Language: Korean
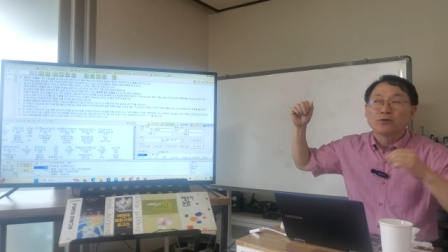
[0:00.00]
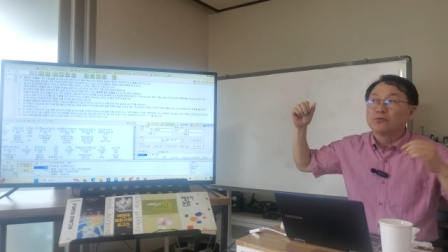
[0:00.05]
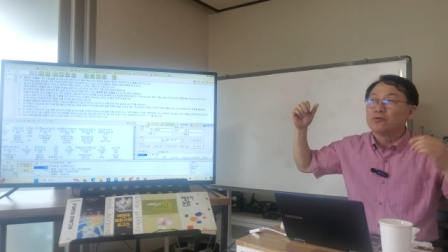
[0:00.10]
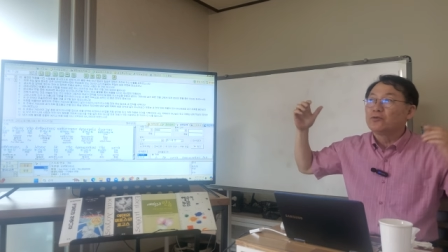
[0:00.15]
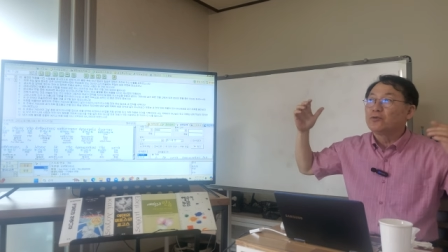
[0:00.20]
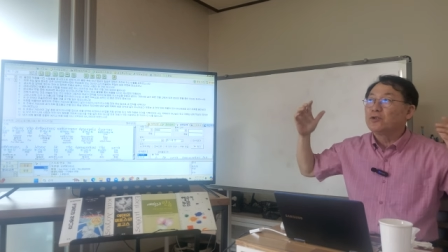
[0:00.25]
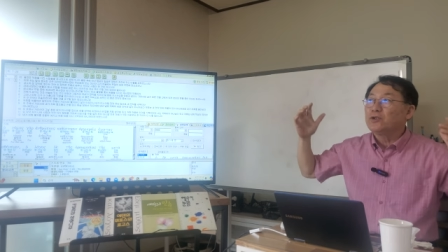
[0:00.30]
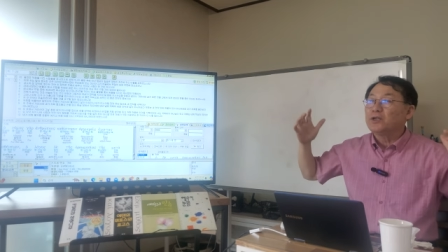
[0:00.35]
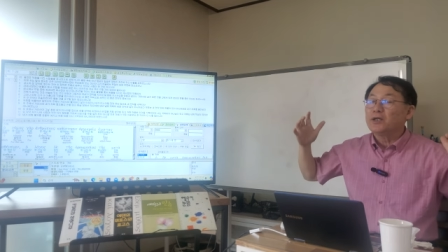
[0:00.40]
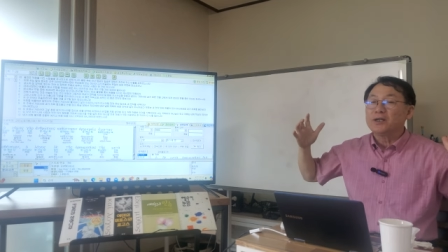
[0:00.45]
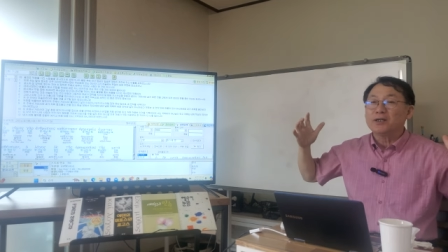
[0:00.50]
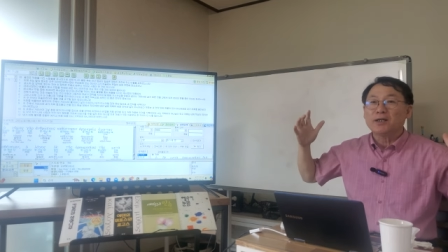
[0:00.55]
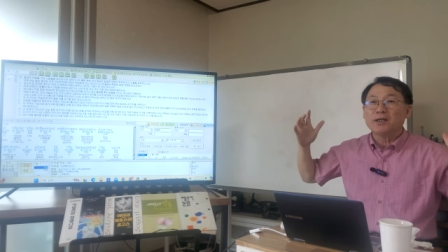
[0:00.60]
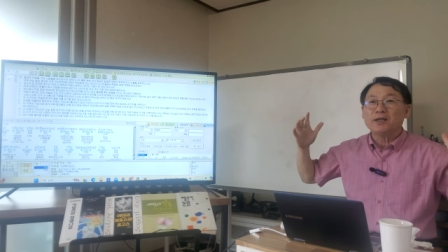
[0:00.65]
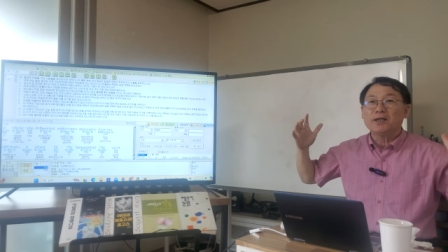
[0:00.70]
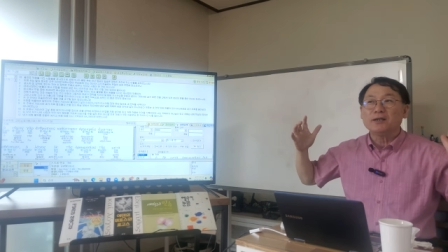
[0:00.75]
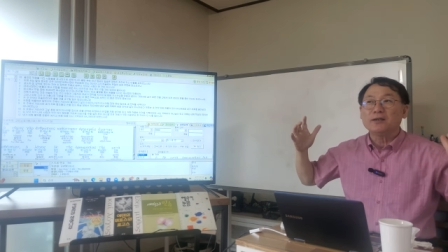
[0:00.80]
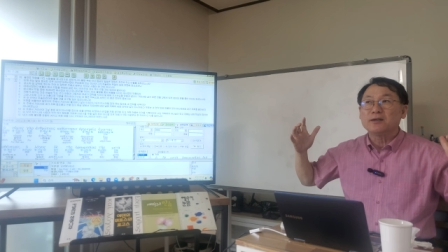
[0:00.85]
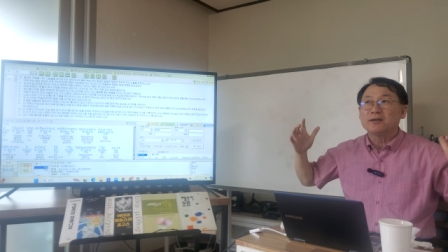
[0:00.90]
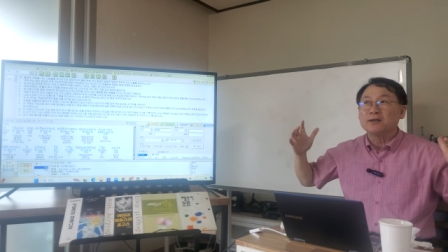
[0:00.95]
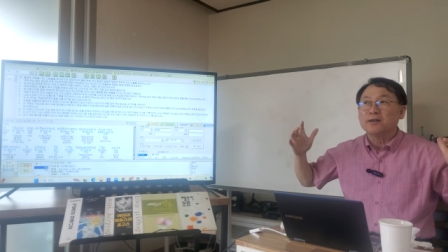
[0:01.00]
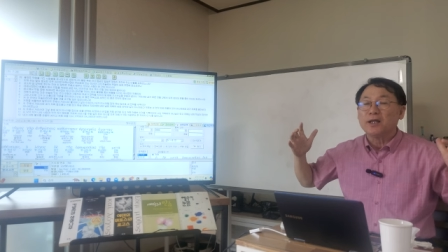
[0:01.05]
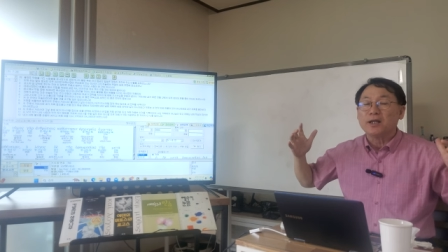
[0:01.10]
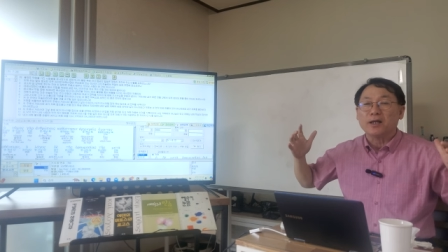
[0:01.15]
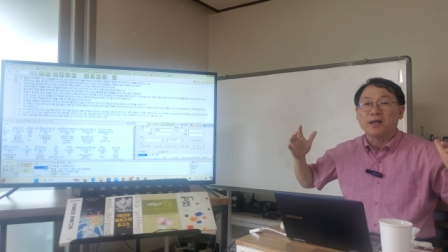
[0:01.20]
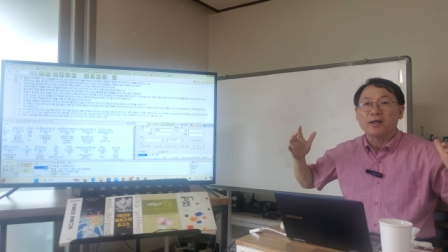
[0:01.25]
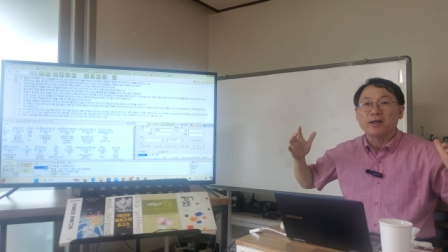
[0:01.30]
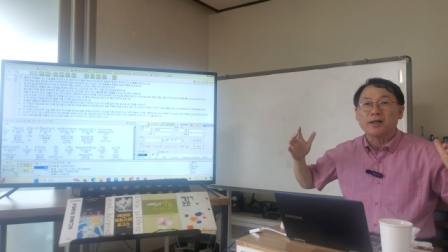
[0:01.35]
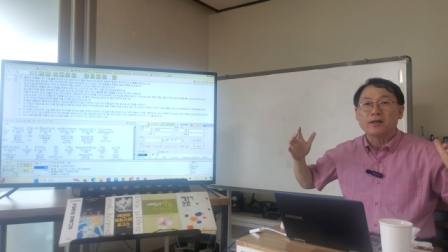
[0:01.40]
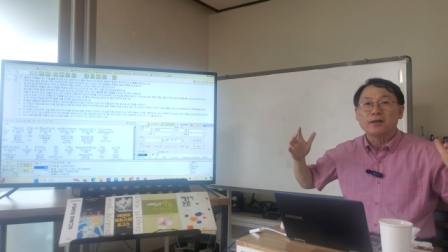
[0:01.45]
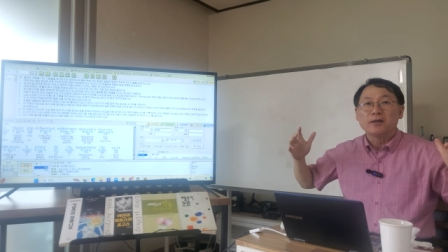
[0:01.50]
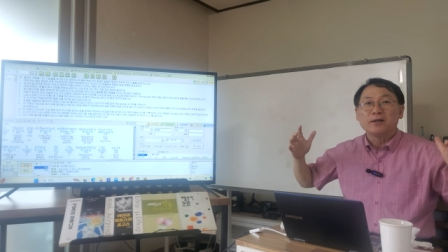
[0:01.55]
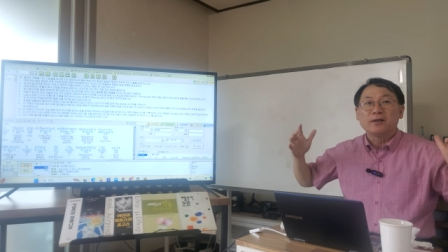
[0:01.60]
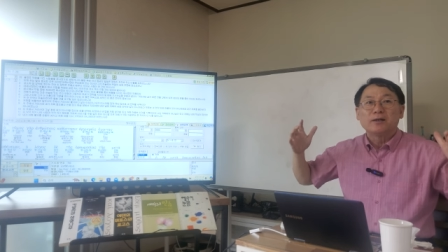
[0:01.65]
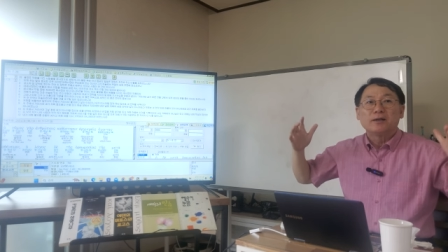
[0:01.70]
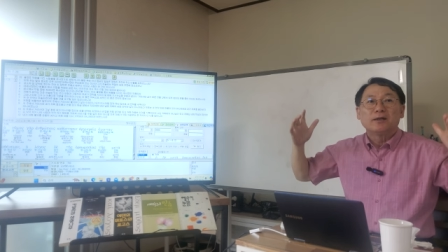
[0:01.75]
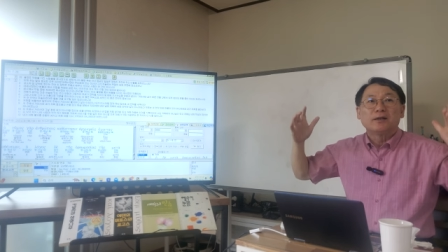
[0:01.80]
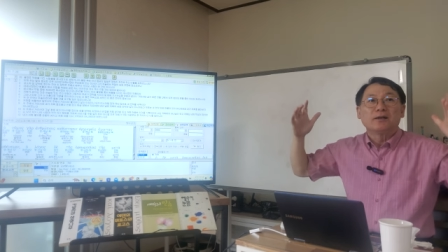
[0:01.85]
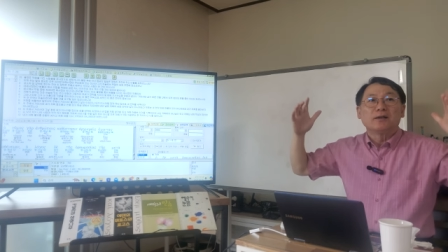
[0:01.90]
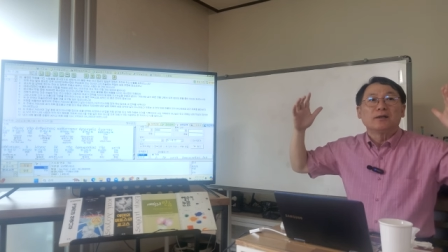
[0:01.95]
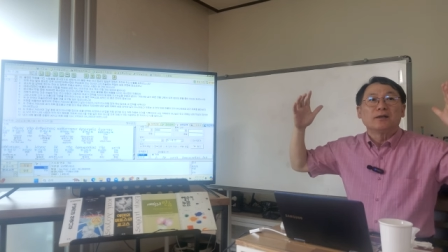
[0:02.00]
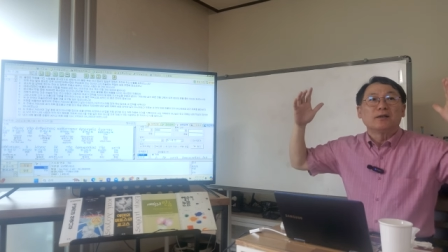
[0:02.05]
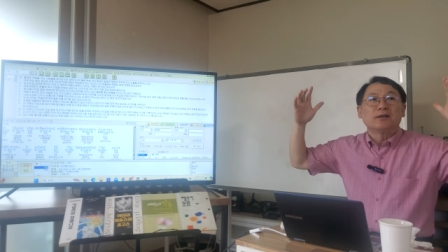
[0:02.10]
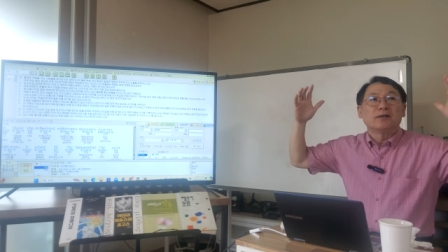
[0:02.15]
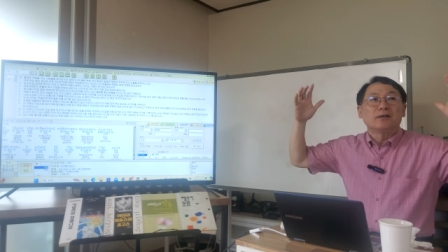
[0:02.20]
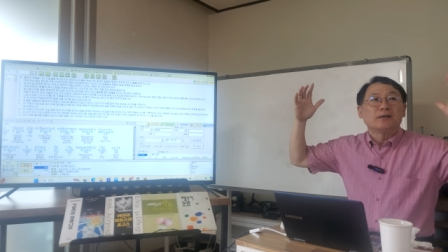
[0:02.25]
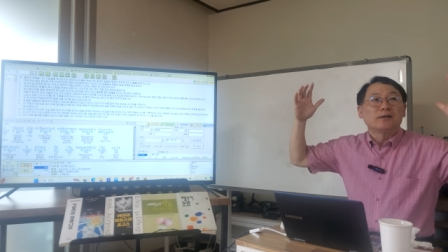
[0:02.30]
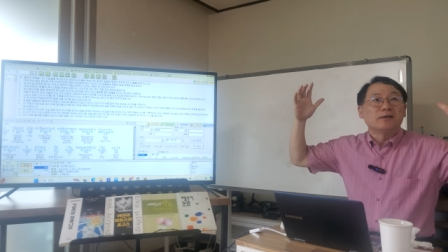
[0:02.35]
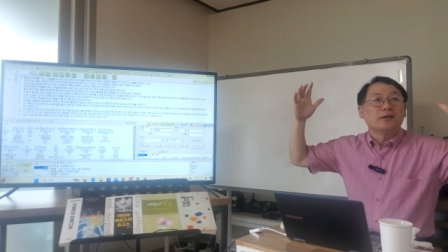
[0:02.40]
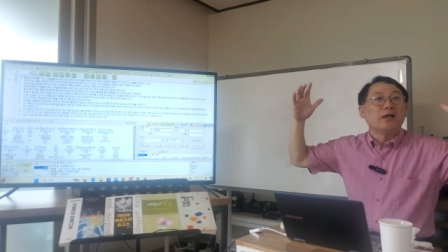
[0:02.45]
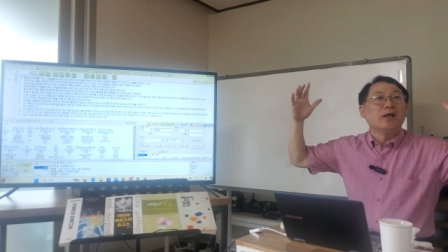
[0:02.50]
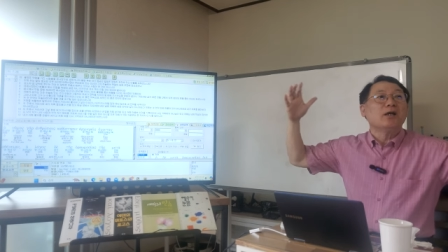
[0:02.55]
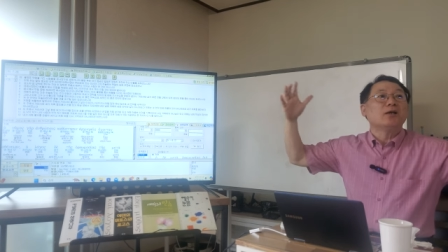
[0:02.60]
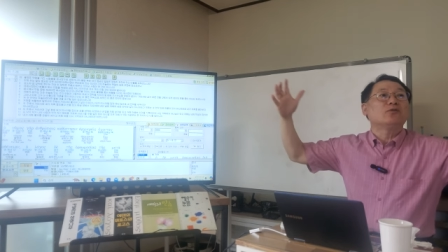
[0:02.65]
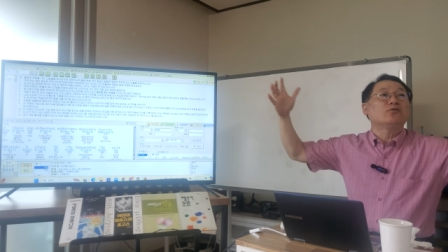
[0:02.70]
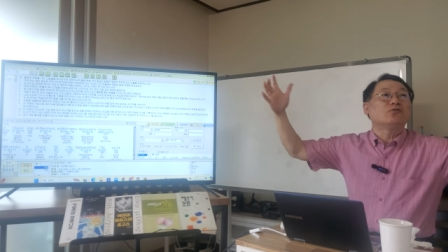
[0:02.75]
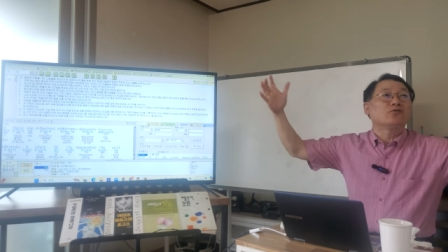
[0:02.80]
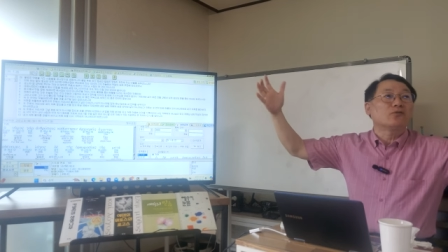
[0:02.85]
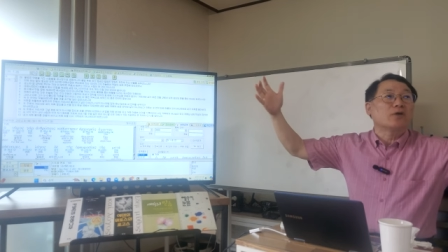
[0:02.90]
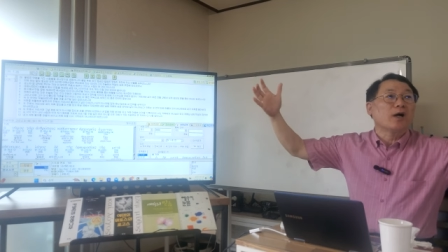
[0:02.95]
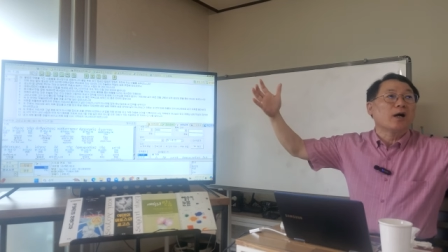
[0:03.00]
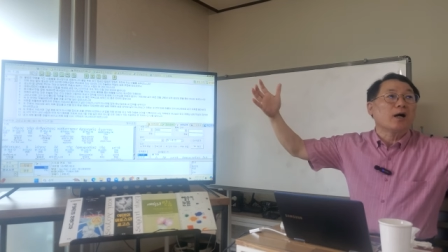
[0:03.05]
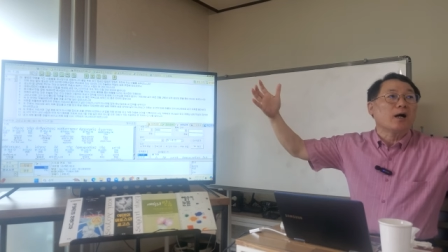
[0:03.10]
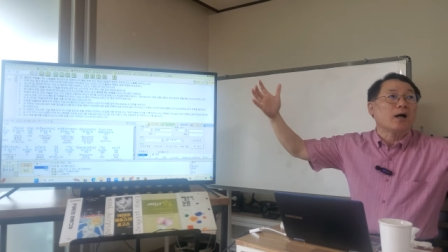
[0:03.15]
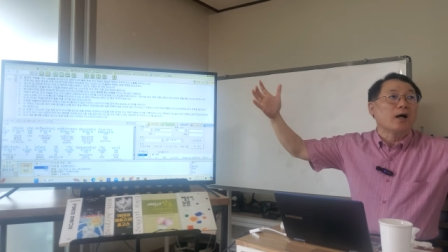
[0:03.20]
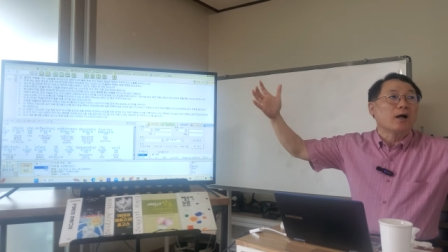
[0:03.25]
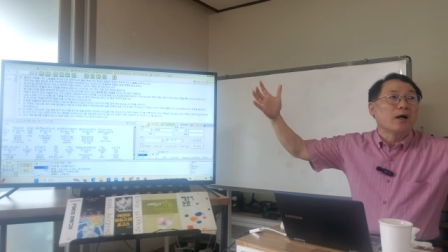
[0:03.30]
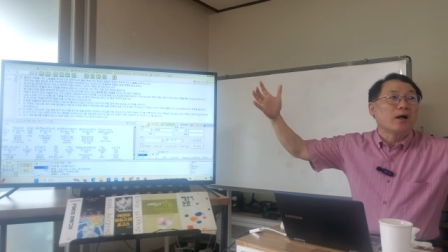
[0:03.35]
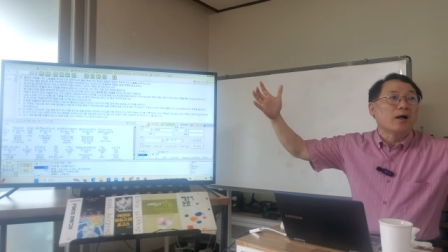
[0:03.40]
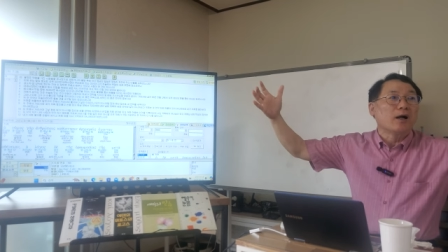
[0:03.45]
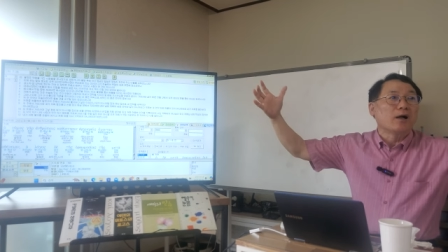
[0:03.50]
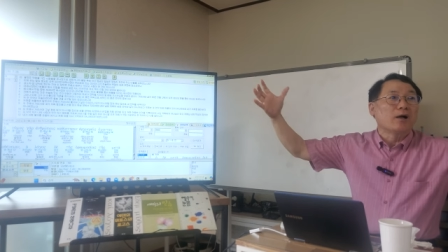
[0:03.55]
우리에게 있는데 예수가